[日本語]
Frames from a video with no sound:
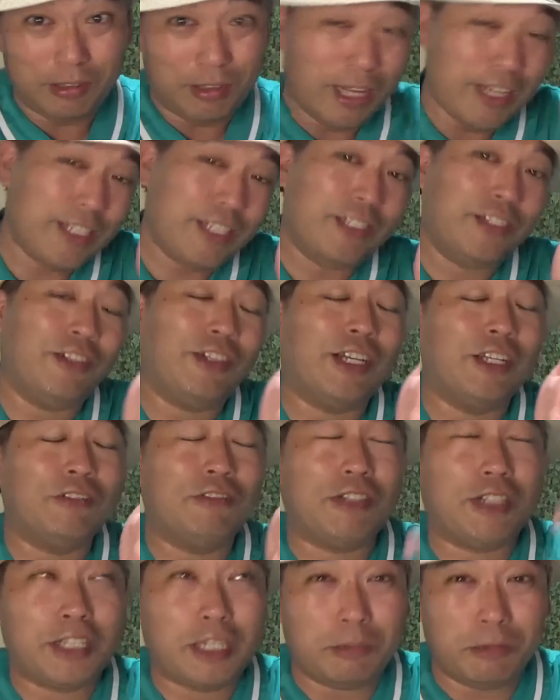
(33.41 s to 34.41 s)
配信というか
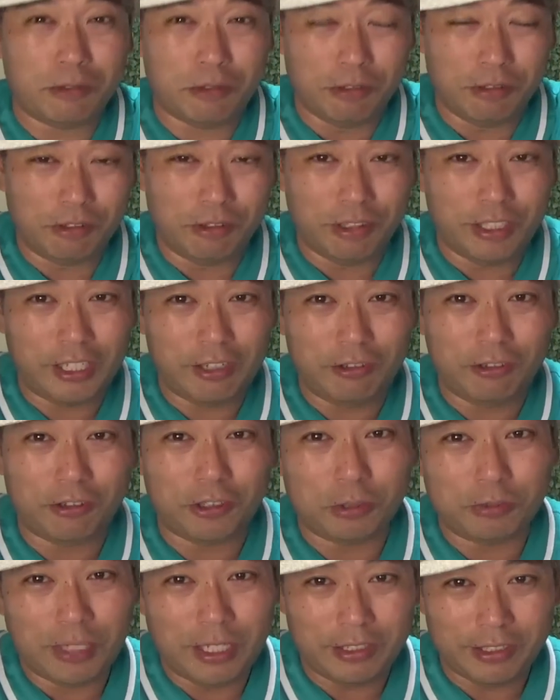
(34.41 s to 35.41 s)
動画でも今後着るこ
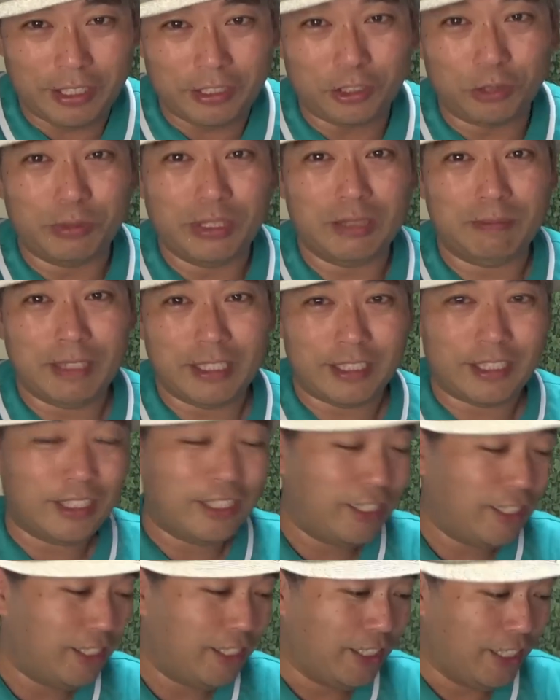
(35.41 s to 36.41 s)
ともあるかと思います。
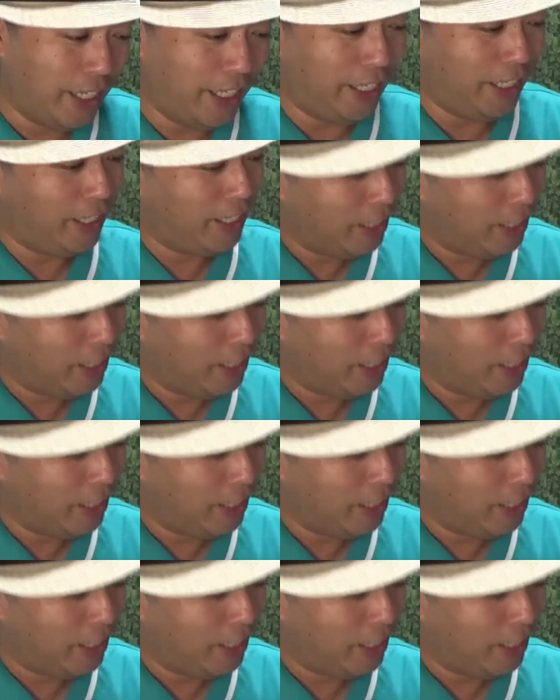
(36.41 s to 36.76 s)
はい。